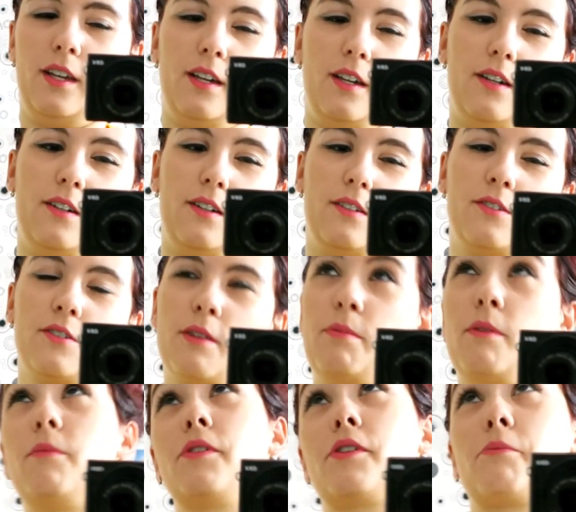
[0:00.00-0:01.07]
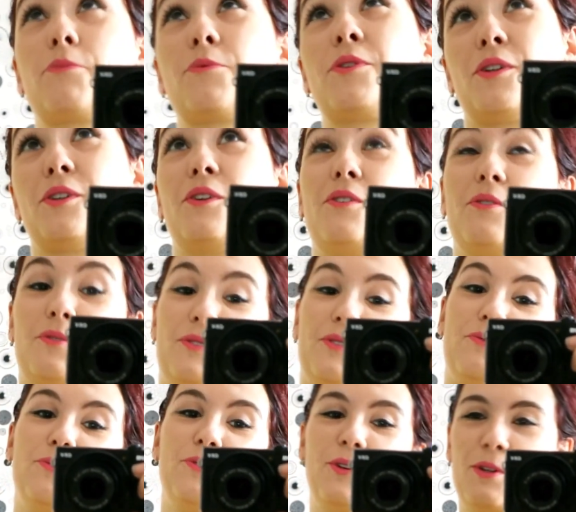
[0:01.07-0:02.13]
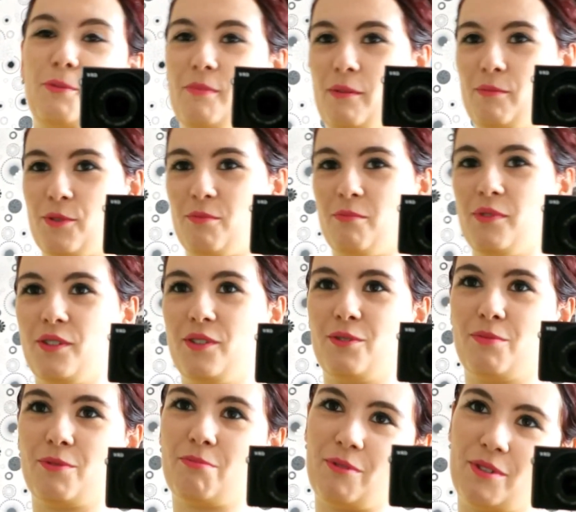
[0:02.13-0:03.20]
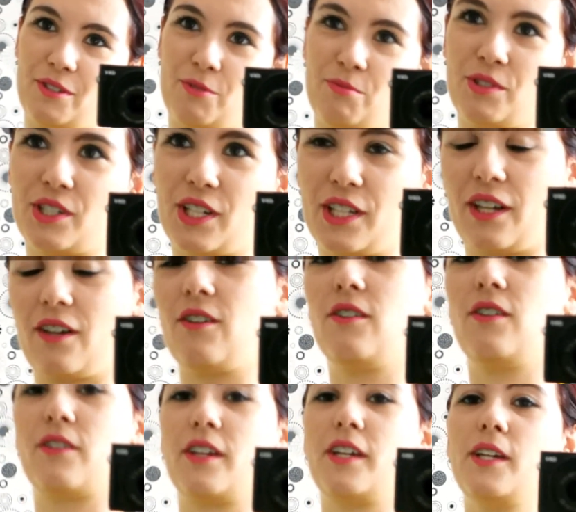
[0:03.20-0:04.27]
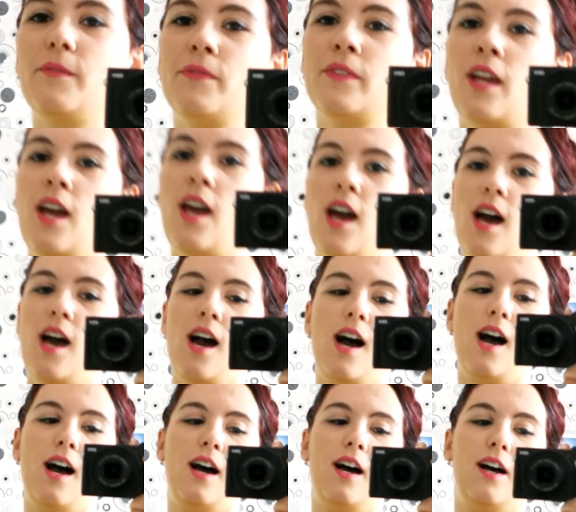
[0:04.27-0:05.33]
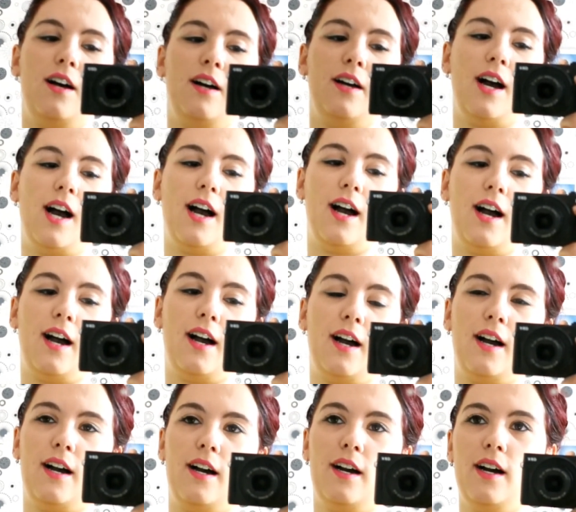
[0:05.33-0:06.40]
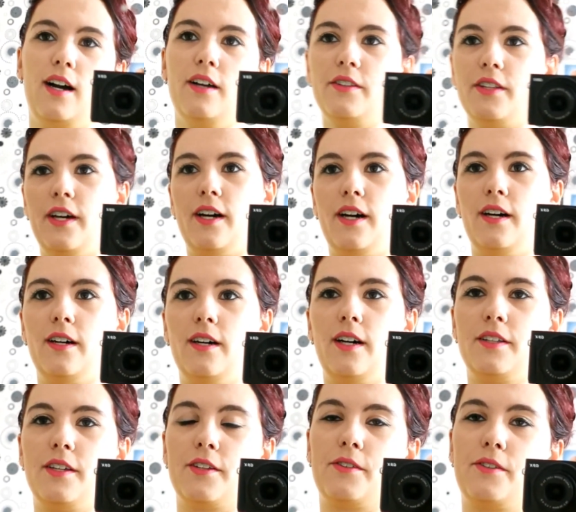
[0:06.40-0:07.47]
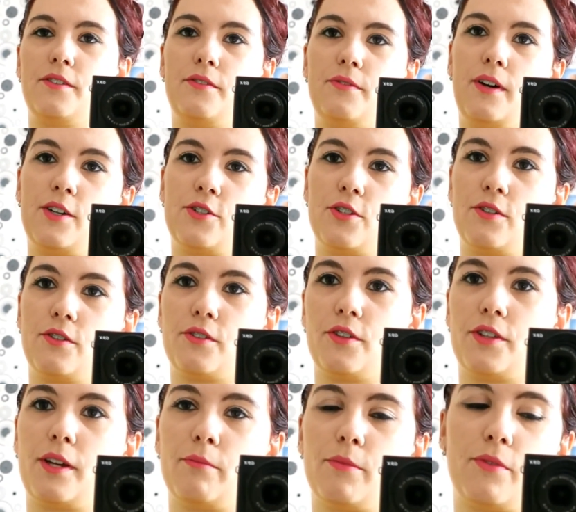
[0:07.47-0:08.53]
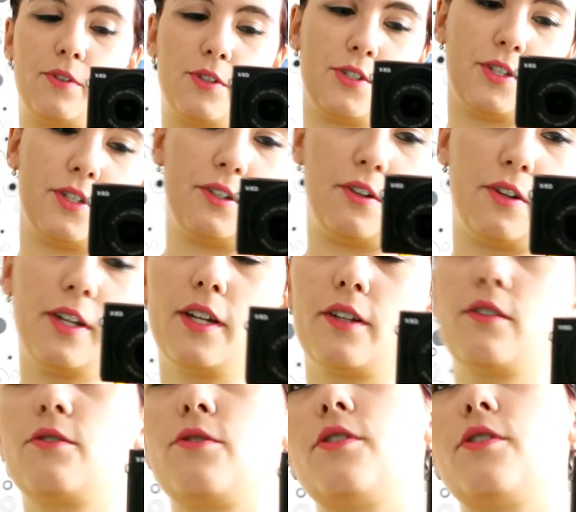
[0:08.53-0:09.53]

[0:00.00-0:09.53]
E, nie pamiętam już jaki kolor, za dużo ich mam, żeby, żeby spamiętać wszystkie te kolorki. E, a, a, na, a na twarzy, no to tam to właśnie ten korektor,